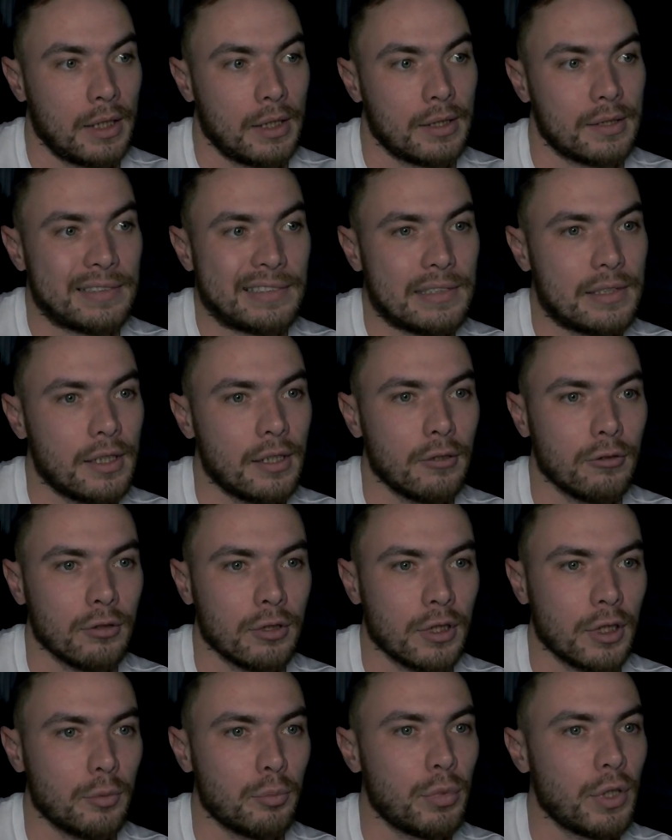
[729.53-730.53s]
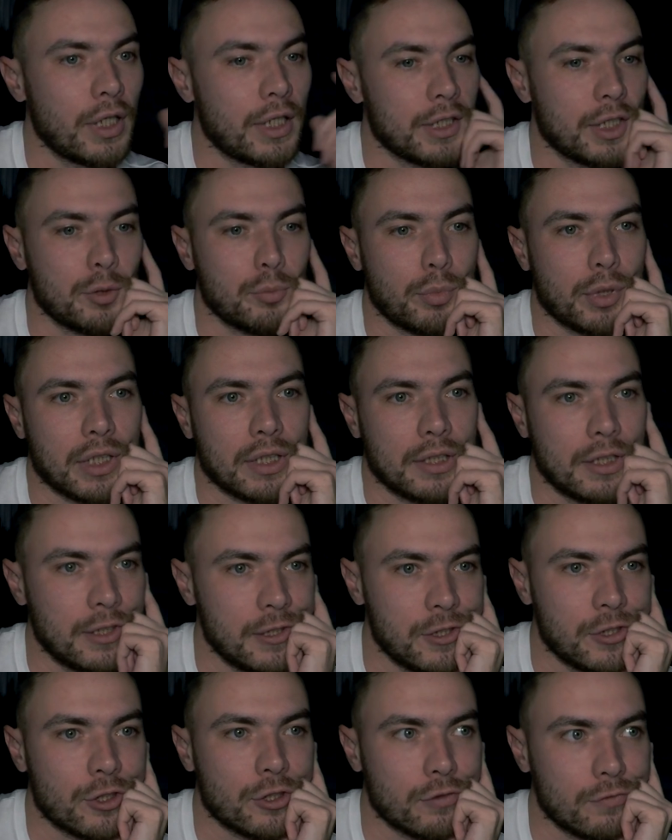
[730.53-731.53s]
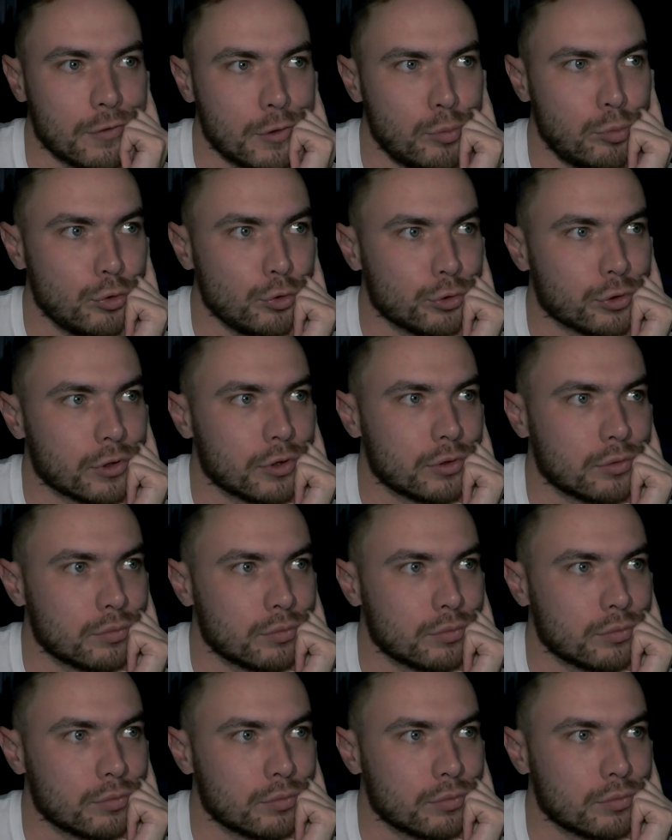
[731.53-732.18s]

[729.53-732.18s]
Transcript: Сделали бы они подлиннее выпуск,